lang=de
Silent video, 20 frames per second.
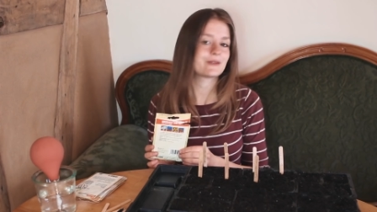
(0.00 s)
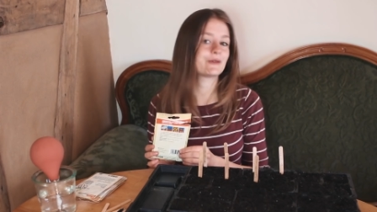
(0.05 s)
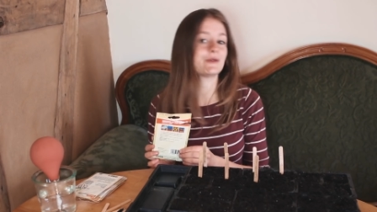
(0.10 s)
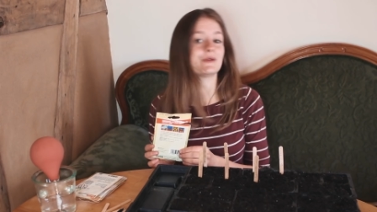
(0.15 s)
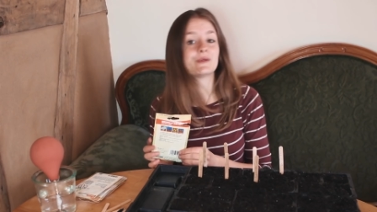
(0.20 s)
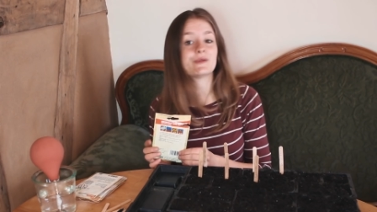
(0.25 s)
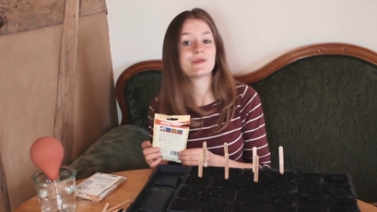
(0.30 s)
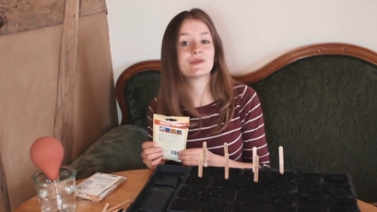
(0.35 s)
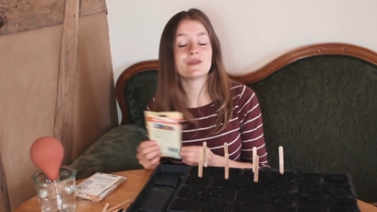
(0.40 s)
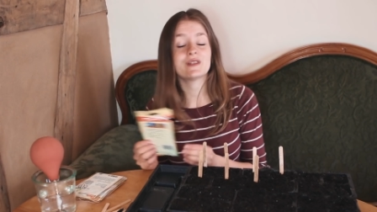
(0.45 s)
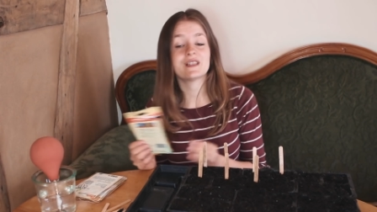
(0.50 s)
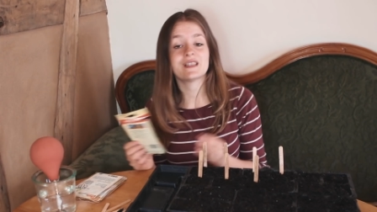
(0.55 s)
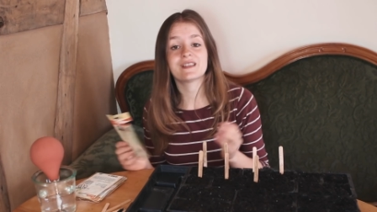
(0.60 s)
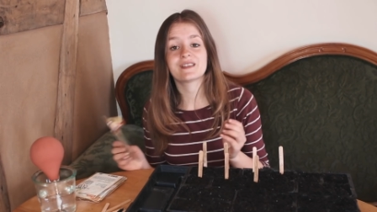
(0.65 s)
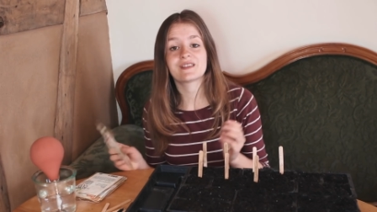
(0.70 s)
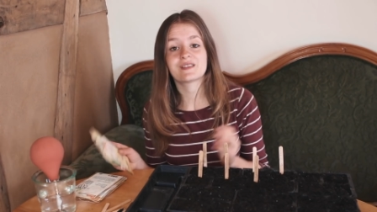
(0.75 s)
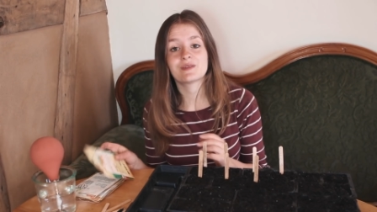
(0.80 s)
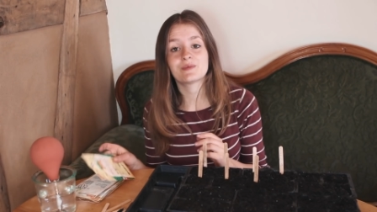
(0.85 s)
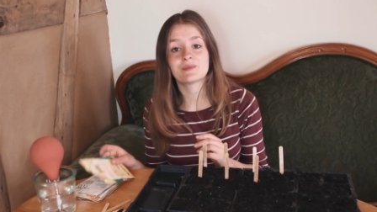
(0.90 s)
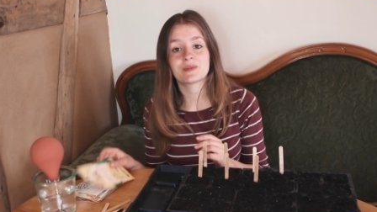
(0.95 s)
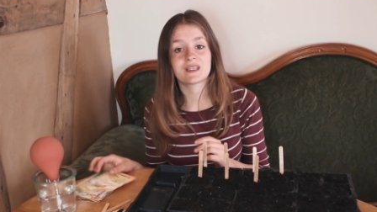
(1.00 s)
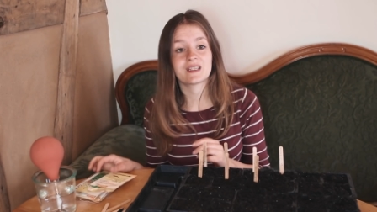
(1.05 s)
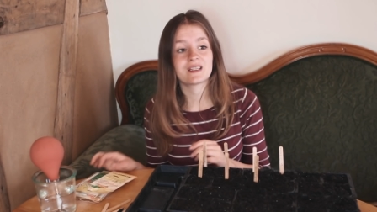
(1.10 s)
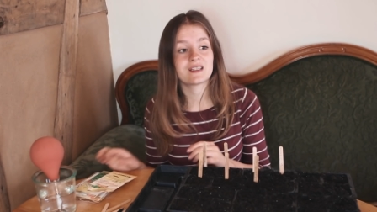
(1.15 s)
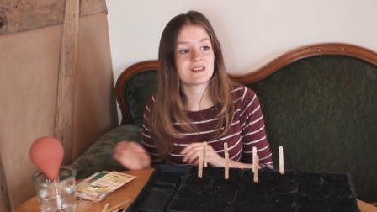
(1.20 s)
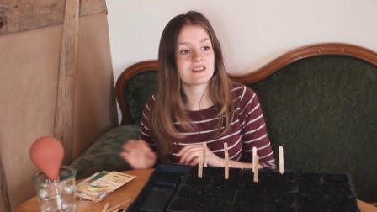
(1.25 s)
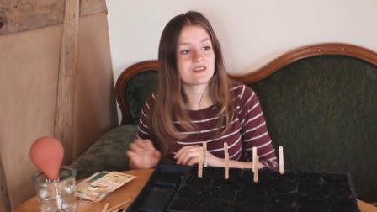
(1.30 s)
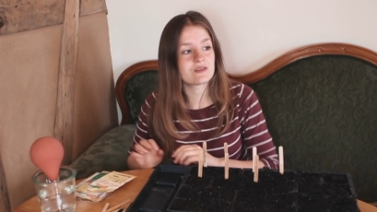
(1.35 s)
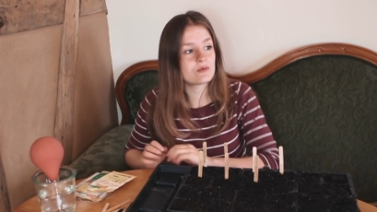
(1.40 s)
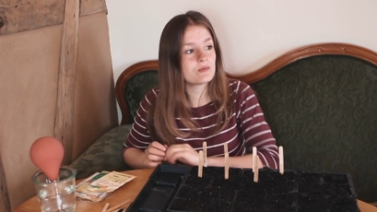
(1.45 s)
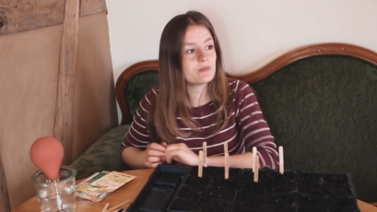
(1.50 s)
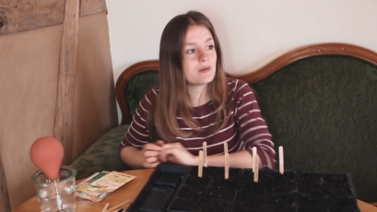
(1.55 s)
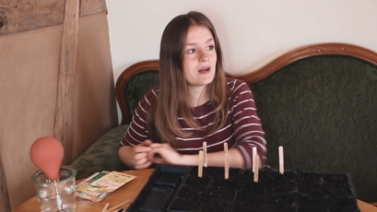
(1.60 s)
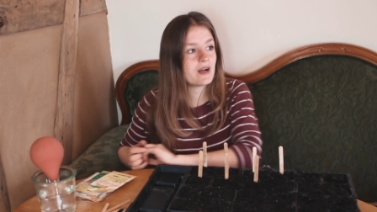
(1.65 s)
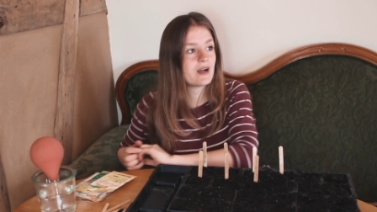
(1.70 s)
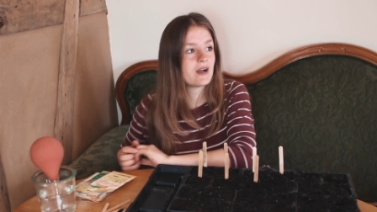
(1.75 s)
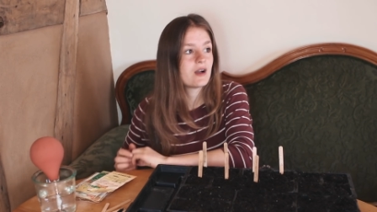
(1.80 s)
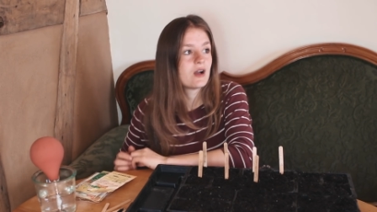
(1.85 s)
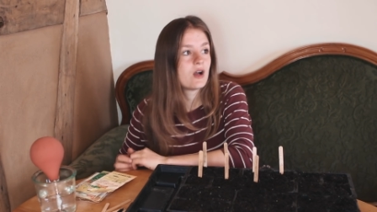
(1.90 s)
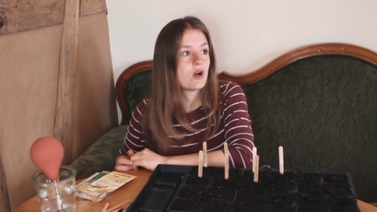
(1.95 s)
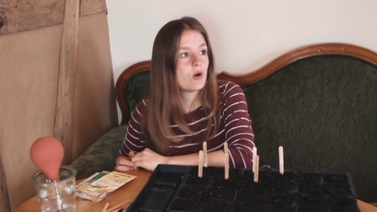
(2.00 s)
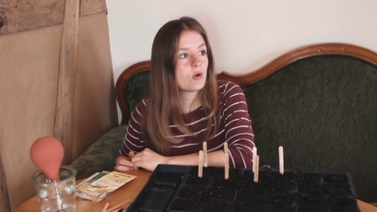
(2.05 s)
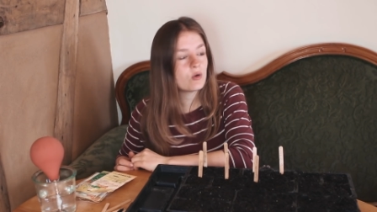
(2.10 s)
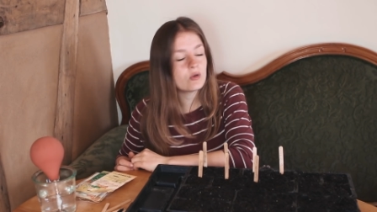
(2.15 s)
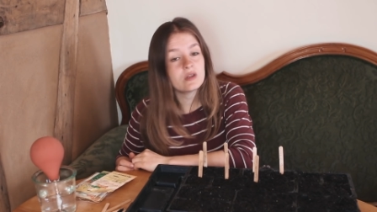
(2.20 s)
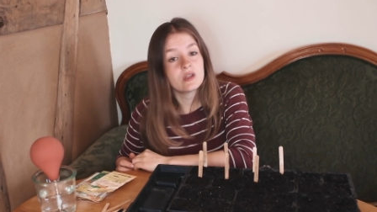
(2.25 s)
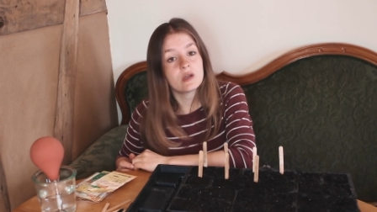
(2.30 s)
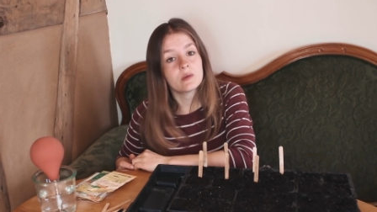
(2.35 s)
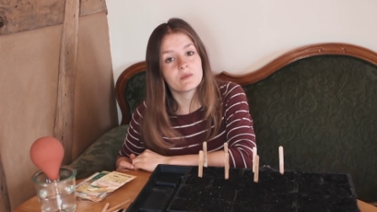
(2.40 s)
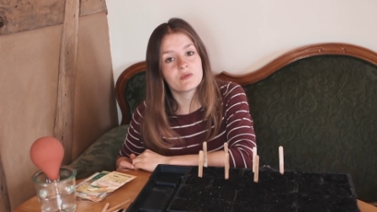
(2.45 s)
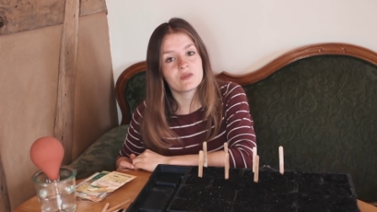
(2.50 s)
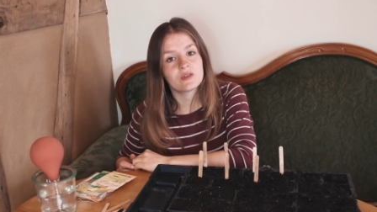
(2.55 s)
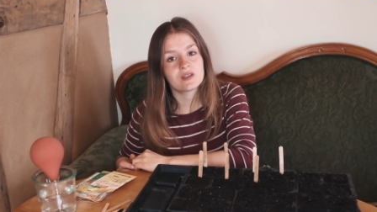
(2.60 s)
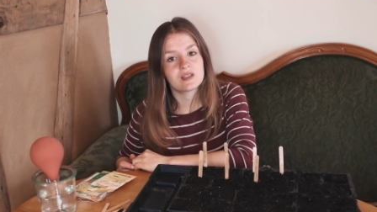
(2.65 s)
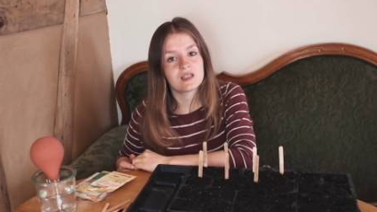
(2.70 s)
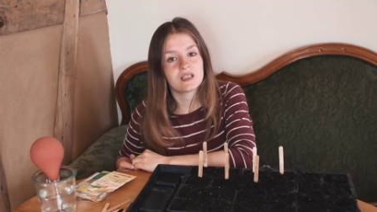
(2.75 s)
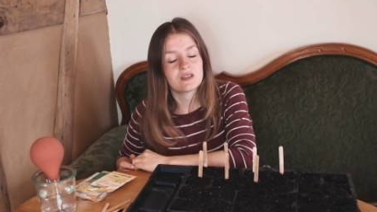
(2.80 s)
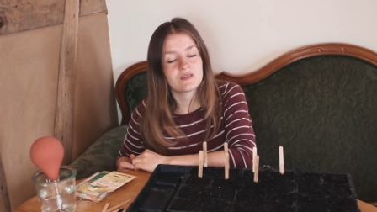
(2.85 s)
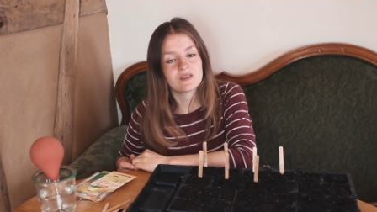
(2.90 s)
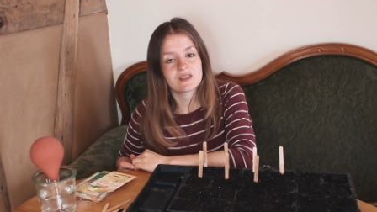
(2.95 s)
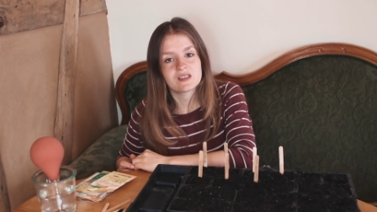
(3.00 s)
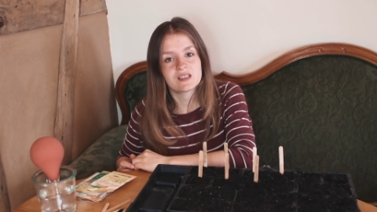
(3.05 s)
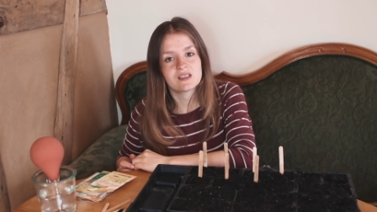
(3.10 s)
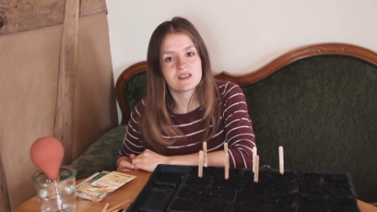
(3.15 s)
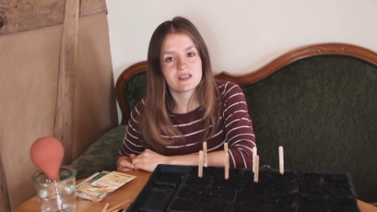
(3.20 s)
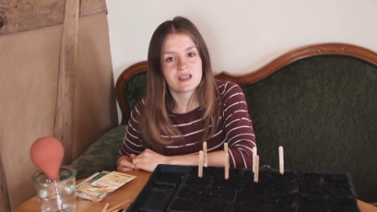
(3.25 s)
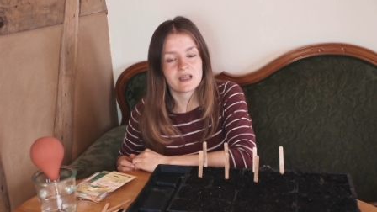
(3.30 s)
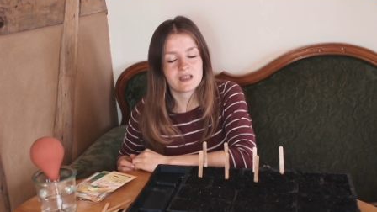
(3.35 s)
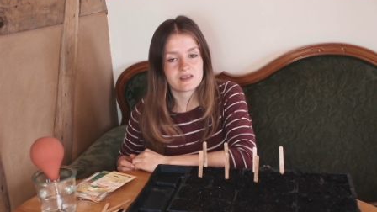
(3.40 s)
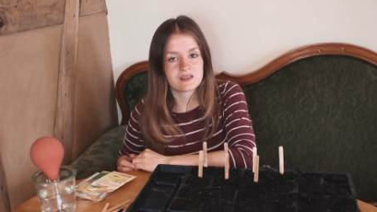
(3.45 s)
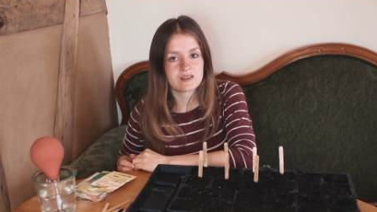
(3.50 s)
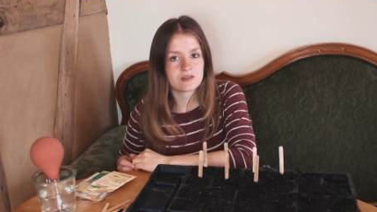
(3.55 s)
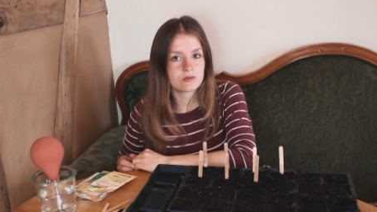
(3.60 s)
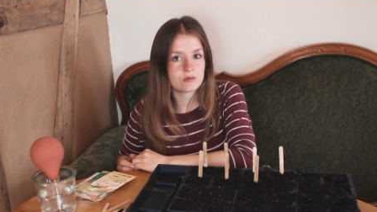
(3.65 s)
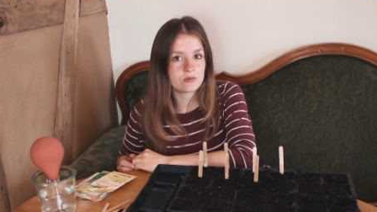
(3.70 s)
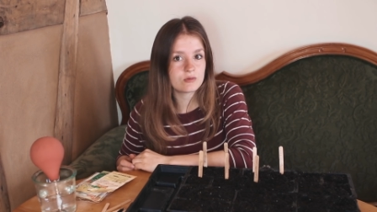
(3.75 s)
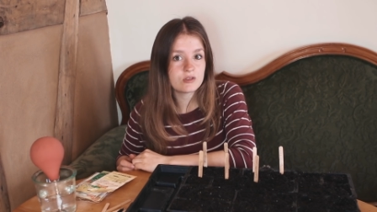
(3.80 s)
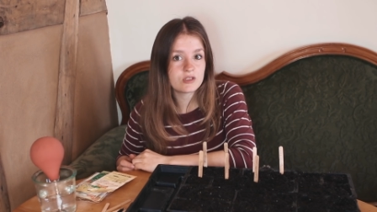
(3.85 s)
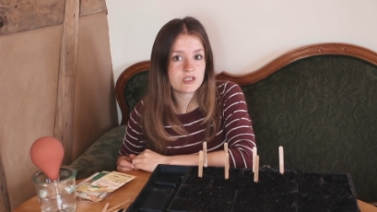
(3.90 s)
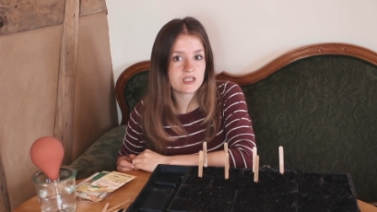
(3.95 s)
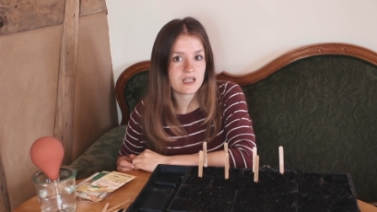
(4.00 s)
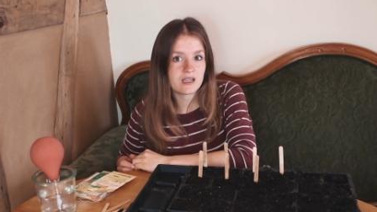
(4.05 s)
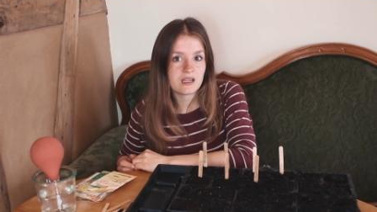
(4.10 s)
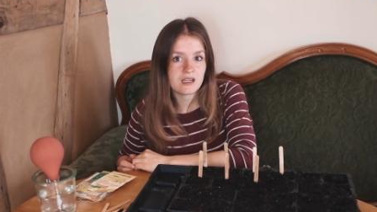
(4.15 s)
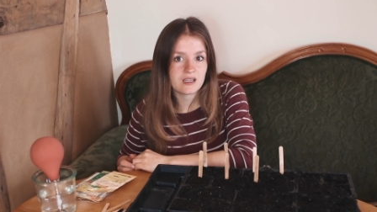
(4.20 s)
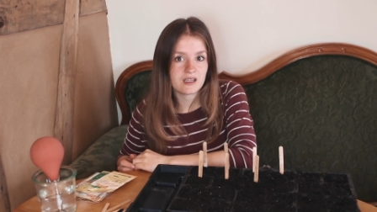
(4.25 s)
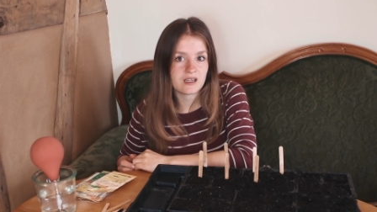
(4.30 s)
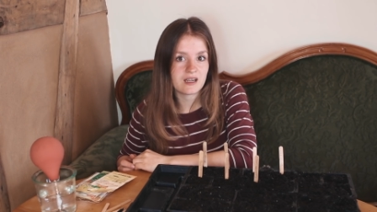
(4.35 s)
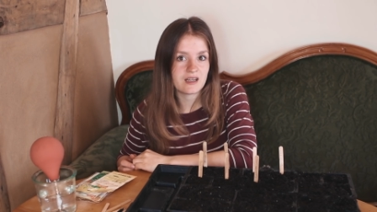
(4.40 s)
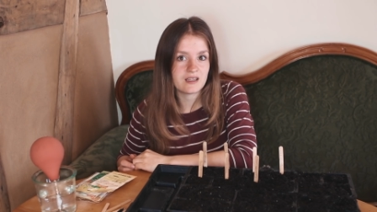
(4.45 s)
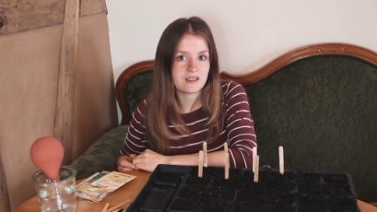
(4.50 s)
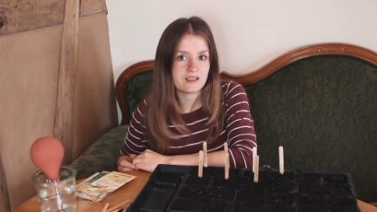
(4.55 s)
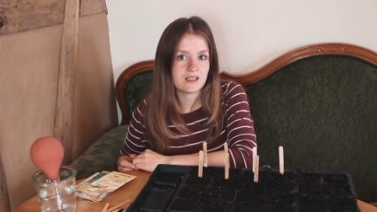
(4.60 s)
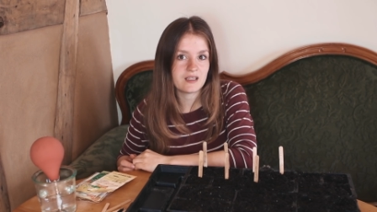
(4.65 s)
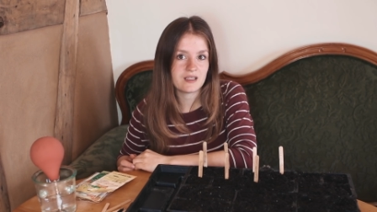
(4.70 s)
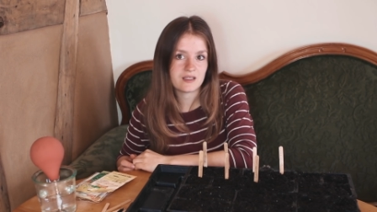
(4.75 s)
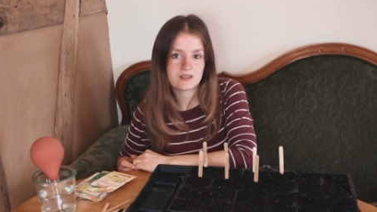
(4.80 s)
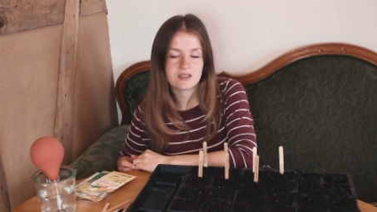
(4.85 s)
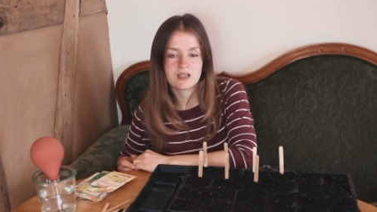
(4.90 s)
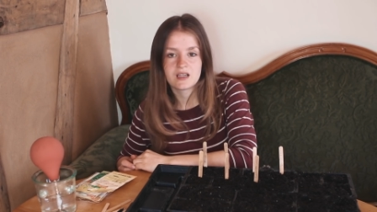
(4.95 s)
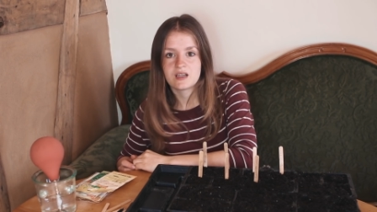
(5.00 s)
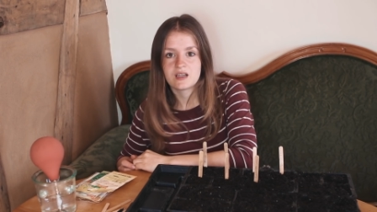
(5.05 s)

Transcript: Grünkohl ist übrigens super unempfindlich, was diese ganzen Kohlschädlinge angeht.